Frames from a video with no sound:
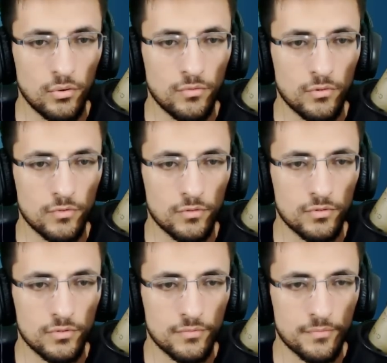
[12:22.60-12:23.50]
Of of of.
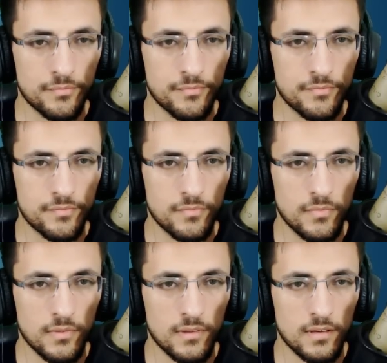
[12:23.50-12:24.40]

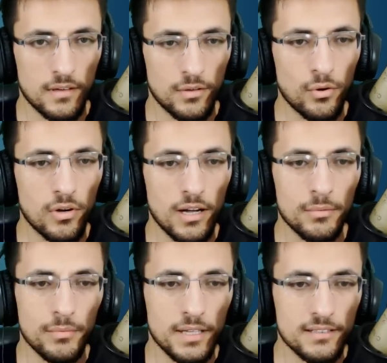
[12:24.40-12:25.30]
Yok
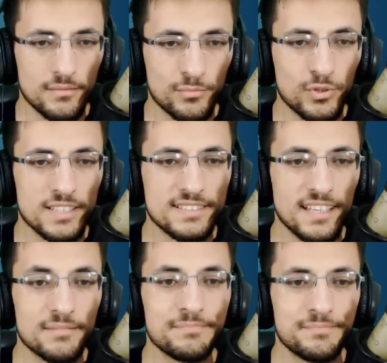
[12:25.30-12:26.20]
abi ben bu
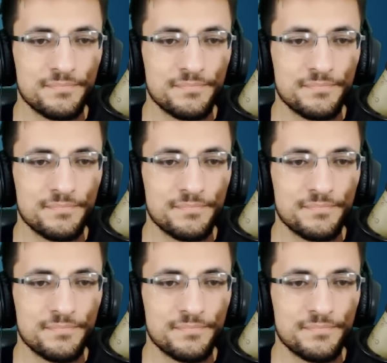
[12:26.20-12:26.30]
desteği